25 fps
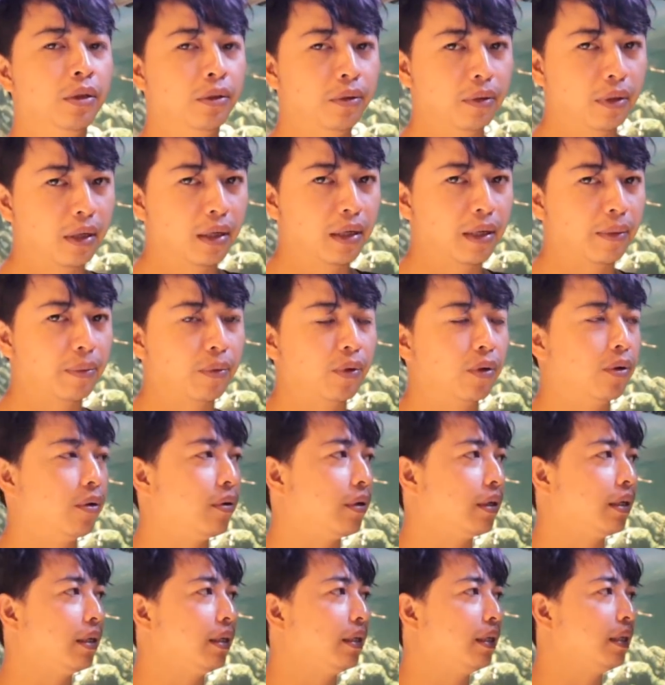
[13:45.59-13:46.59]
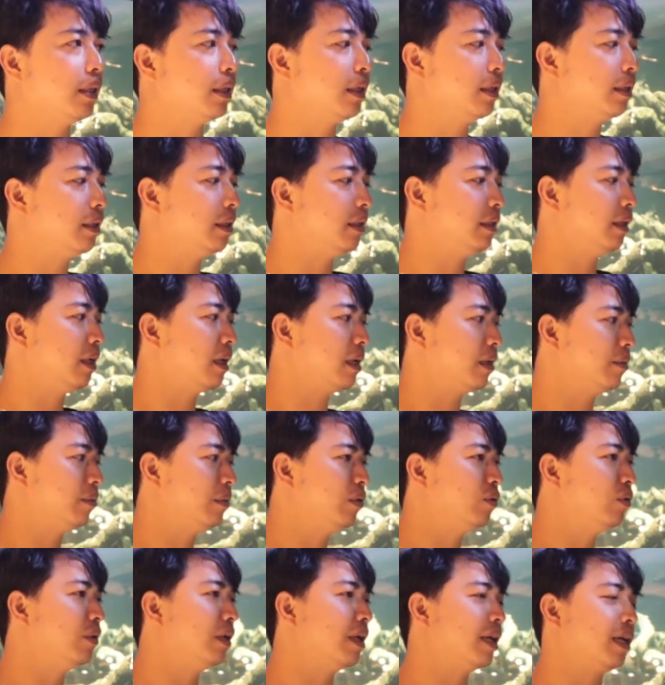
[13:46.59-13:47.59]
juga kriptokorin kita di sini
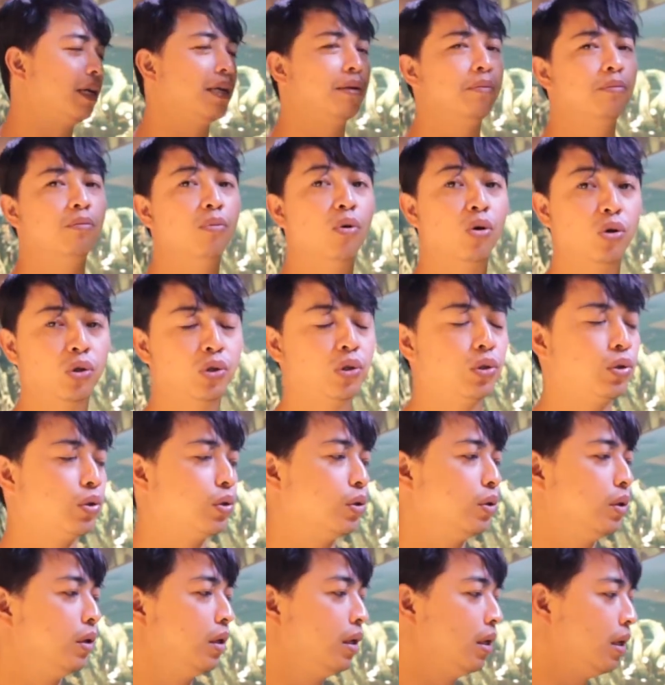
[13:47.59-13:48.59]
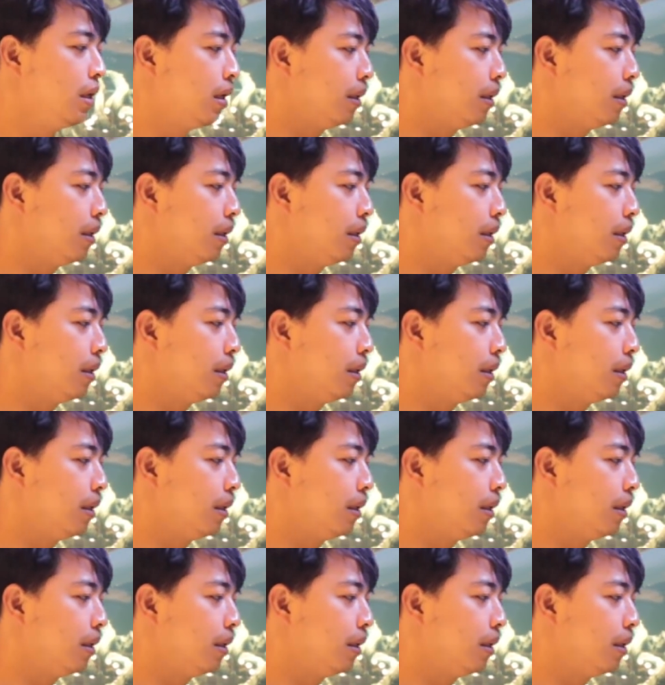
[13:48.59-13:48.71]
akan menggunakan moss